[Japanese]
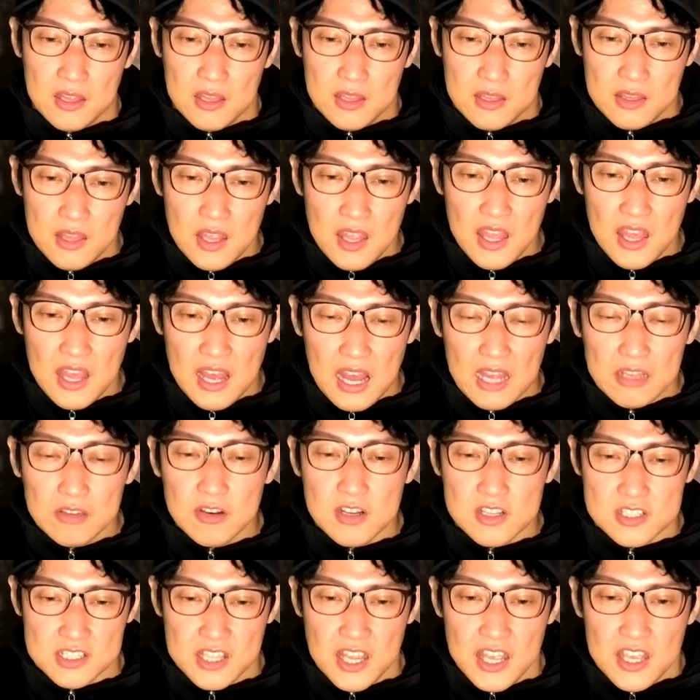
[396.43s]
で、あと
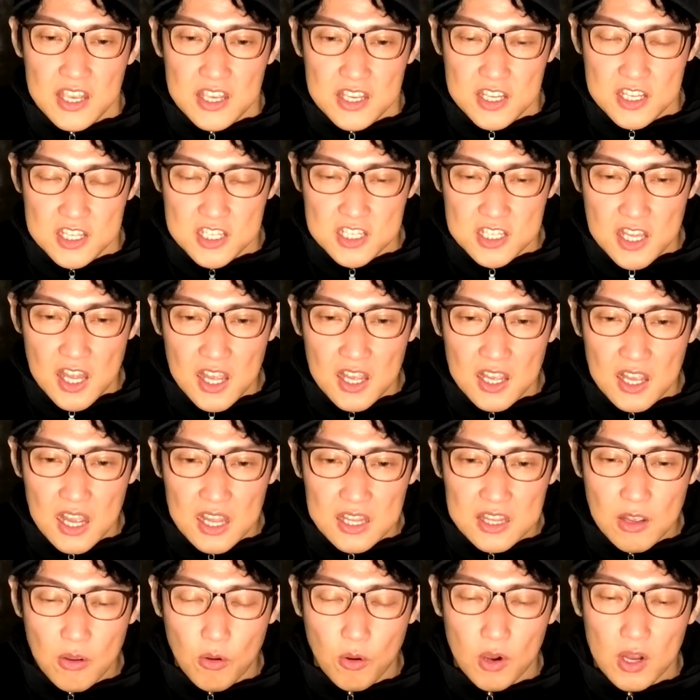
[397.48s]
ですね、1年
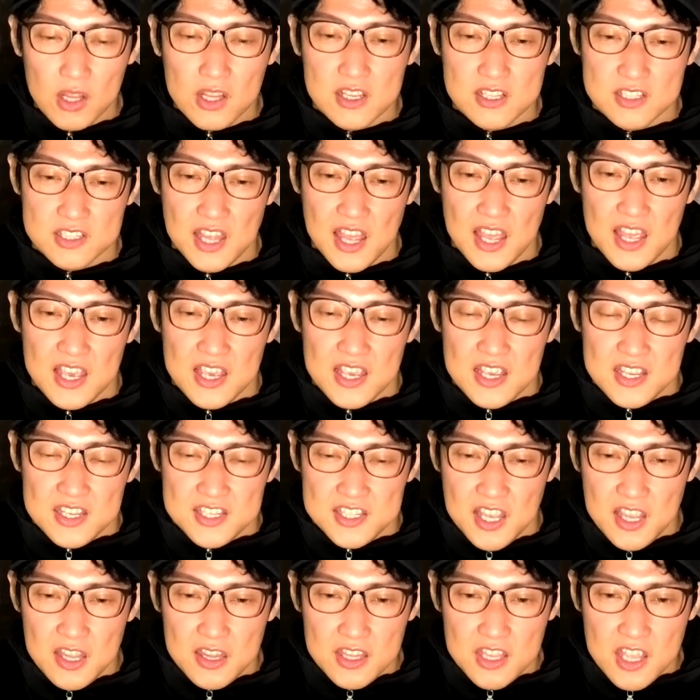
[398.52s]
間でこれはですね、
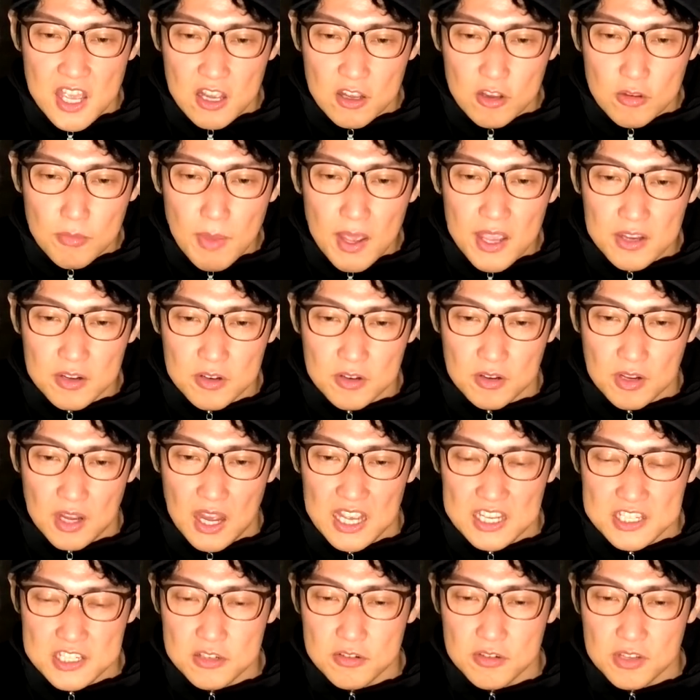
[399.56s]
1200マイル
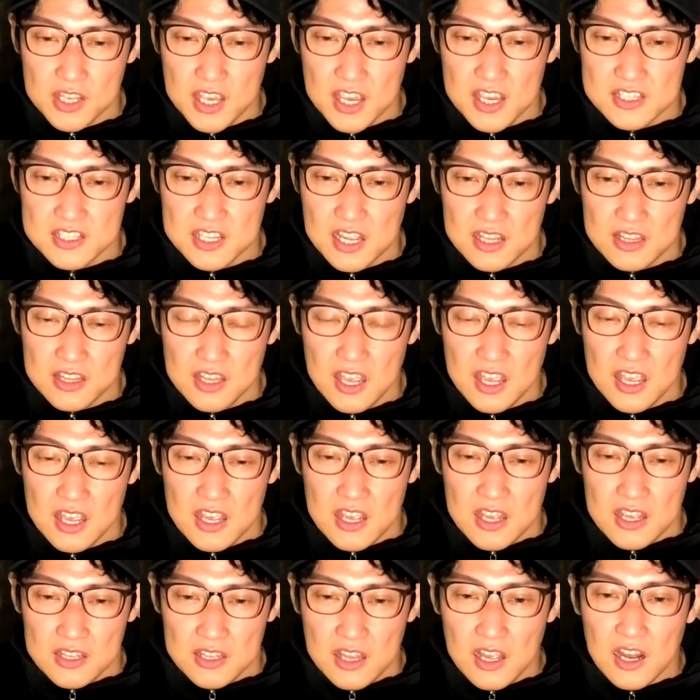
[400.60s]
走る計算で、
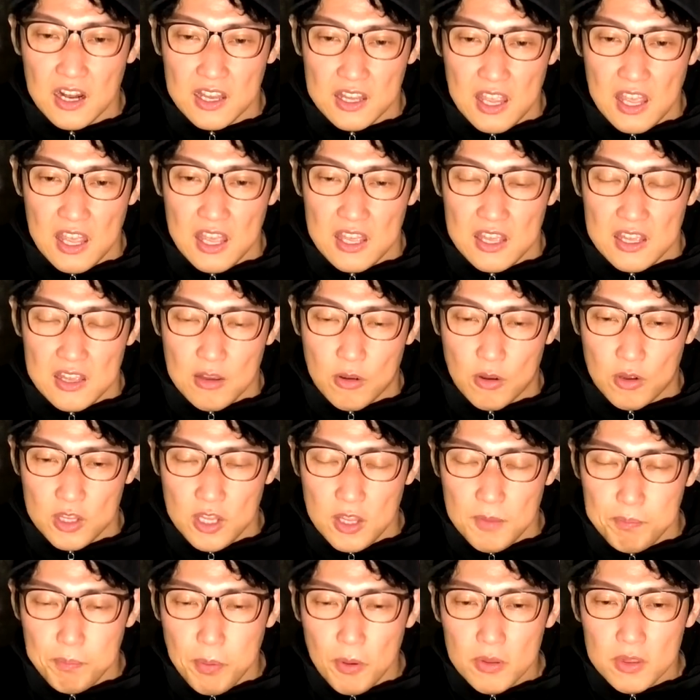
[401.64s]
だからね、こ
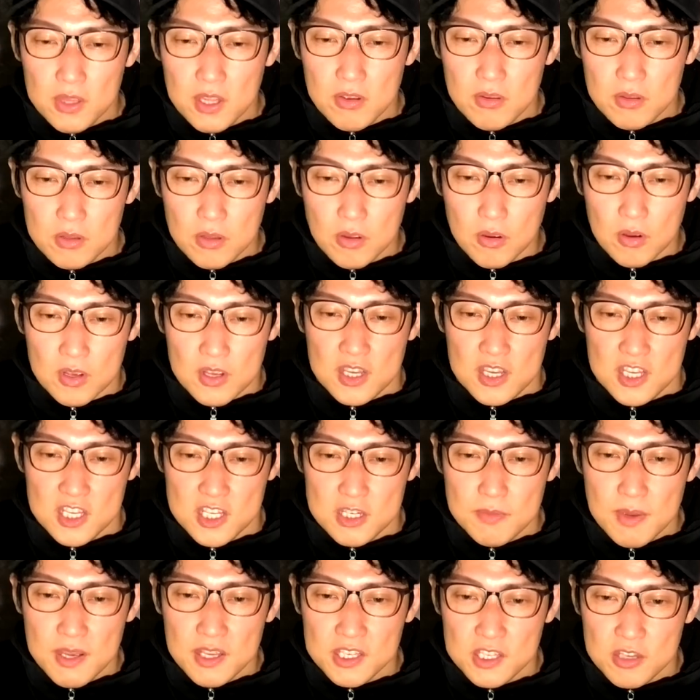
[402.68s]
日本で言うと
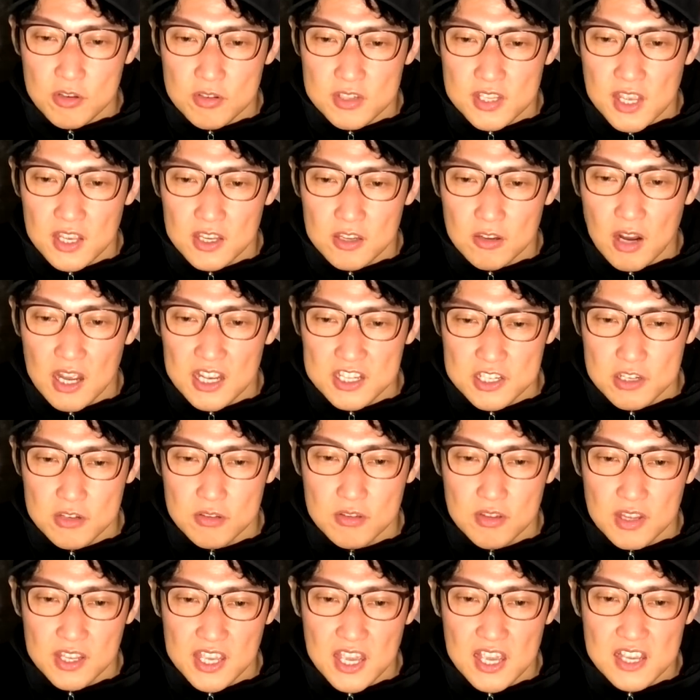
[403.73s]
1万9000キロ走るっ
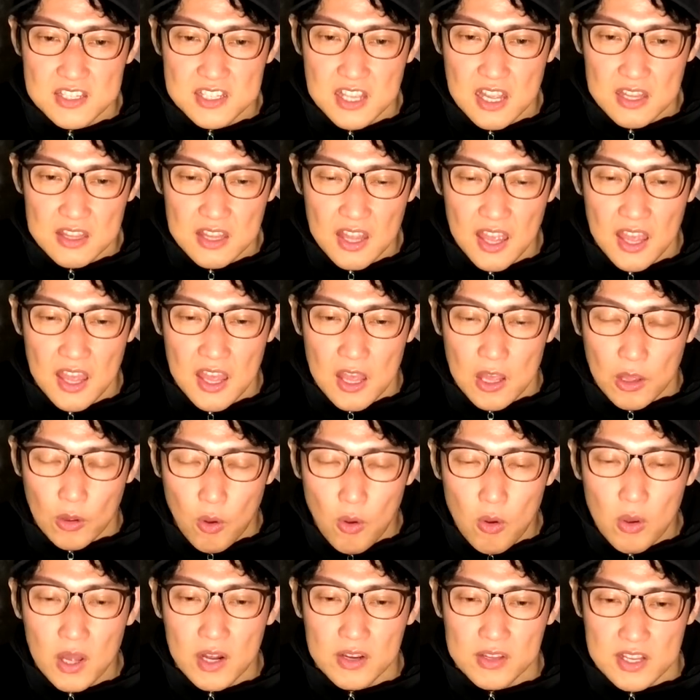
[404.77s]
て計算で、
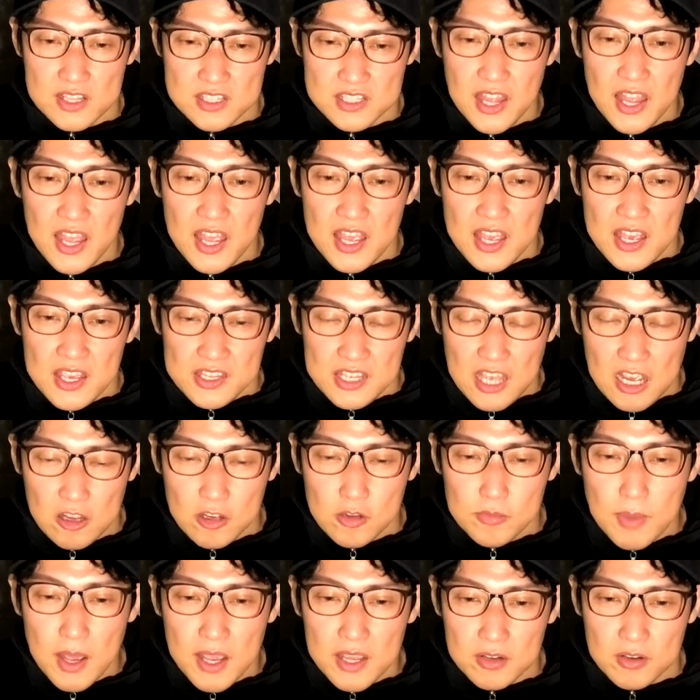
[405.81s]
今回のですね、100
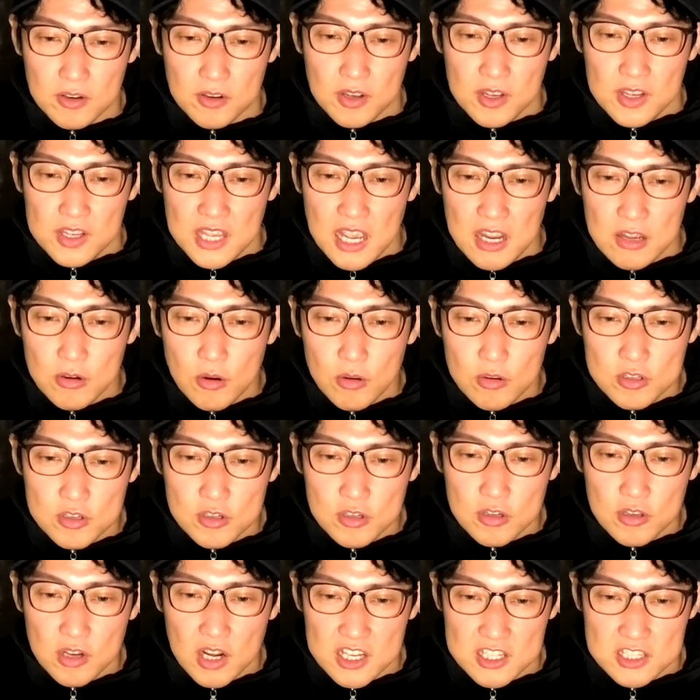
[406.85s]
マイル、
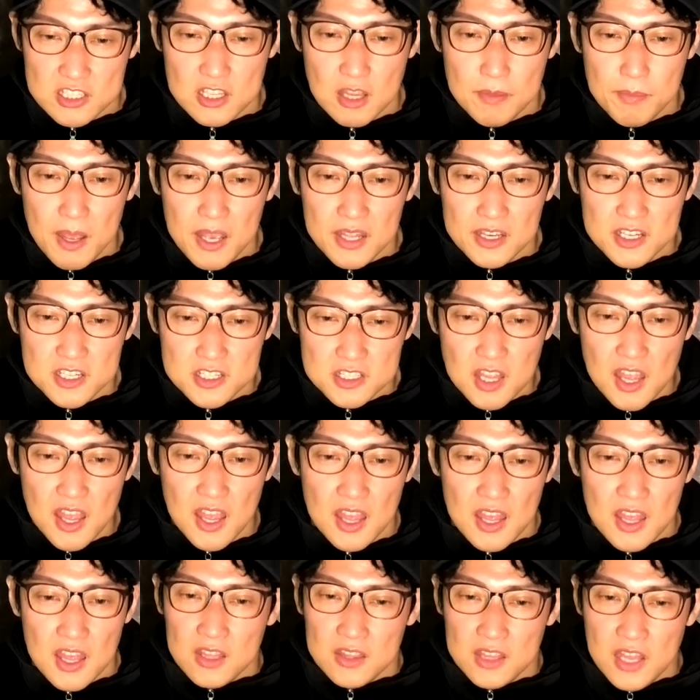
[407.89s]
160キロ走った場合にし
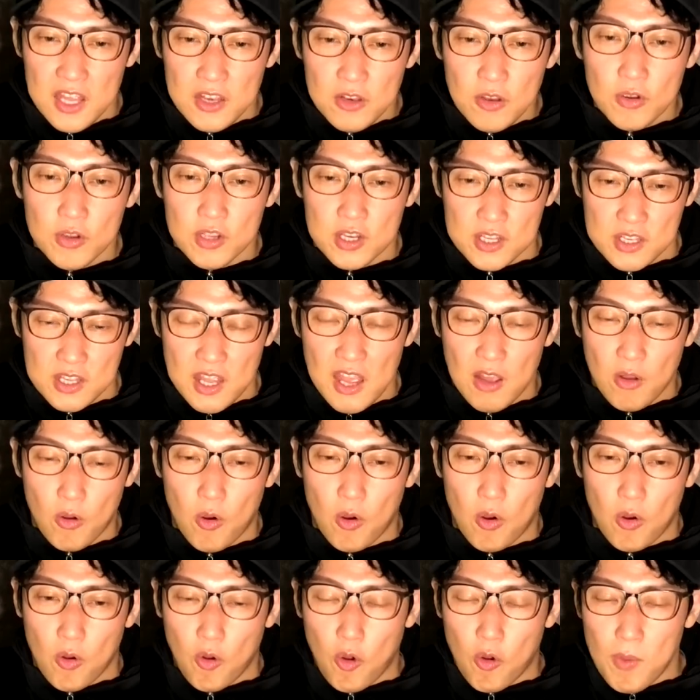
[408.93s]
て、燃料費にね、
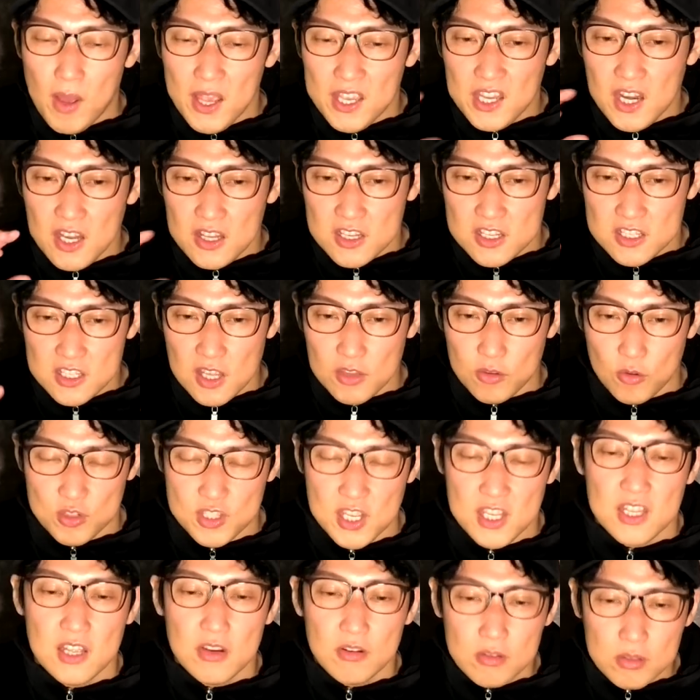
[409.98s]
こう、細切れにして乗
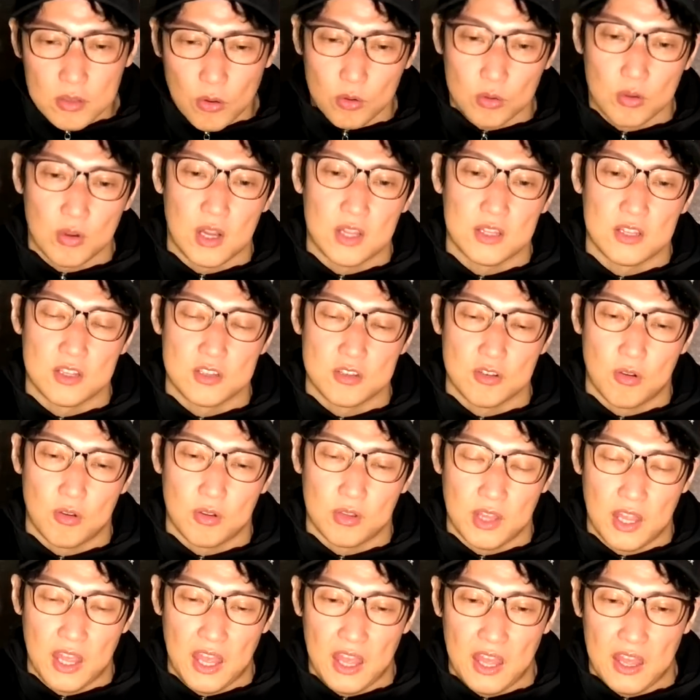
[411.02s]
せてるってことなんでしょう
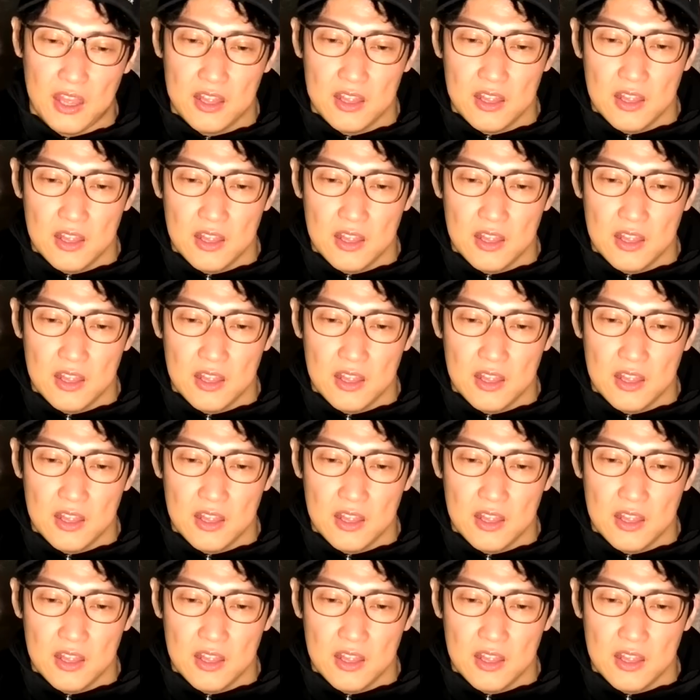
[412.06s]
ね。